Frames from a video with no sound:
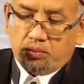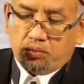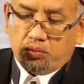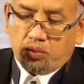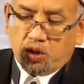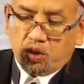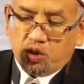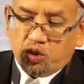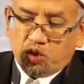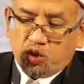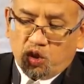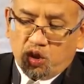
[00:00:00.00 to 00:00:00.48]
ม
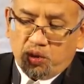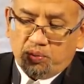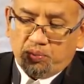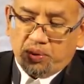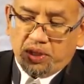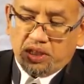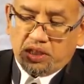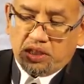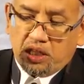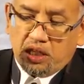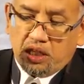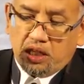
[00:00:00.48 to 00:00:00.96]
ณฑล
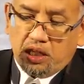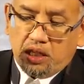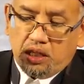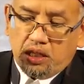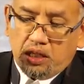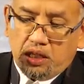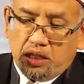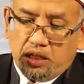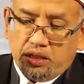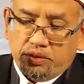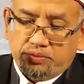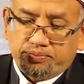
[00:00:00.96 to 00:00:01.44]
พิธี
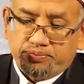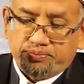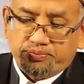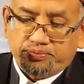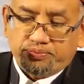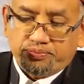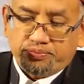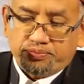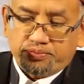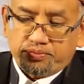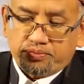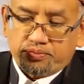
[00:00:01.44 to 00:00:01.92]
เนี่ย
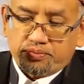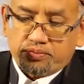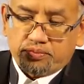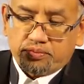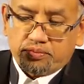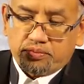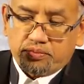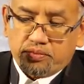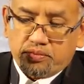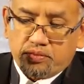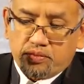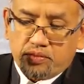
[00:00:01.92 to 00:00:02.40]

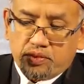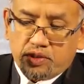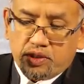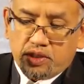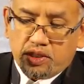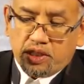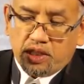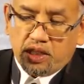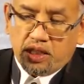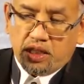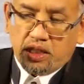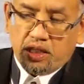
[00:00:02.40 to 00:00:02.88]

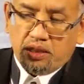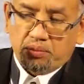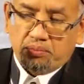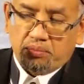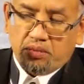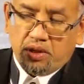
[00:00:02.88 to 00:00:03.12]
หรือ